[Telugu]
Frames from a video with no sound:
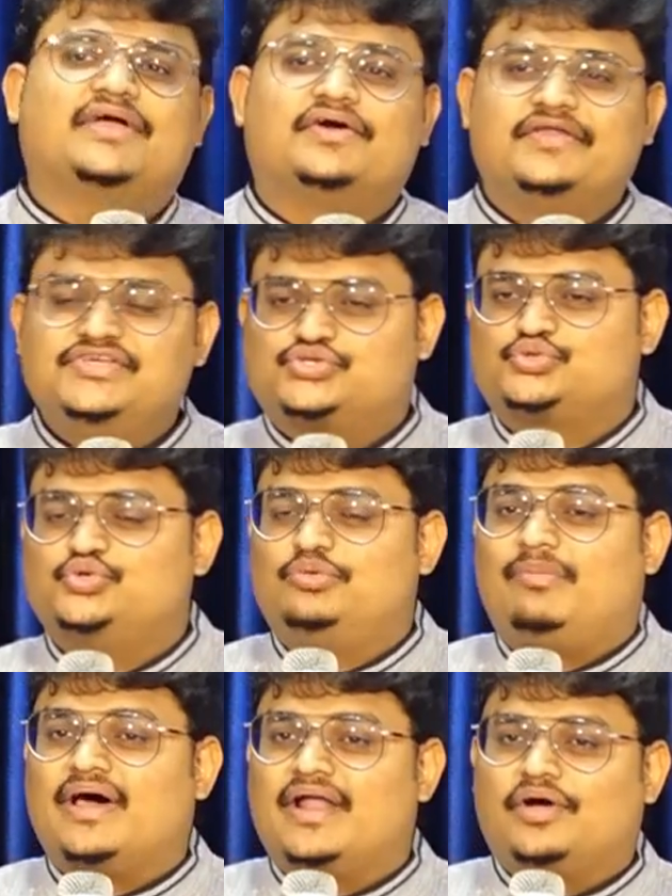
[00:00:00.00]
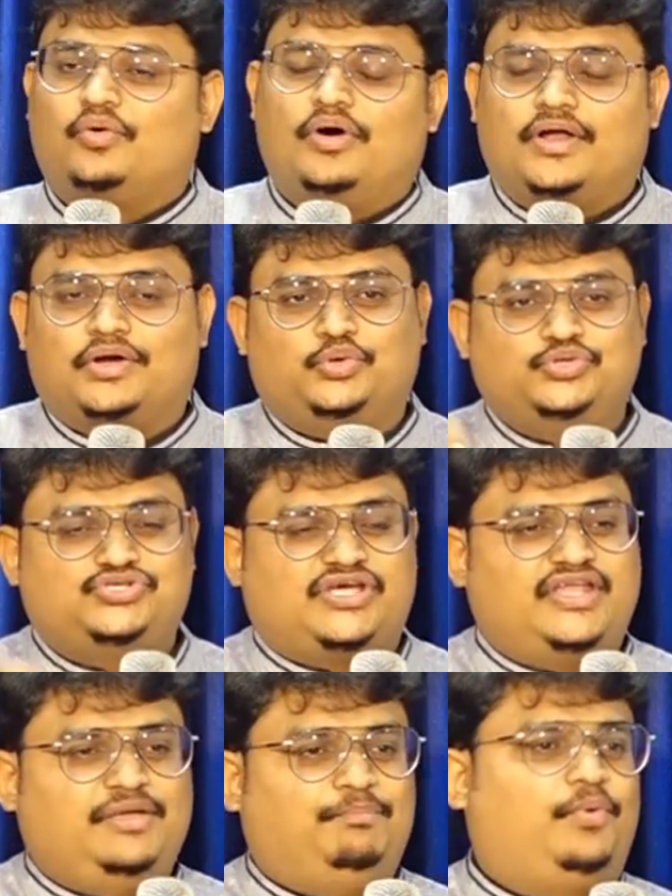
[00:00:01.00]
క్రీస్తు మన కొరకు
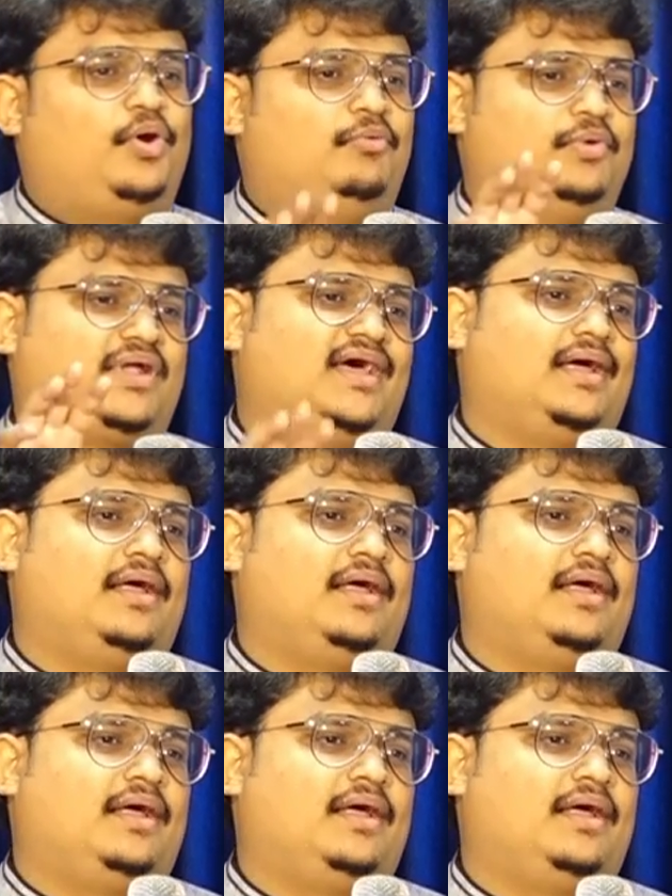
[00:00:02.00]
చనిపోవుట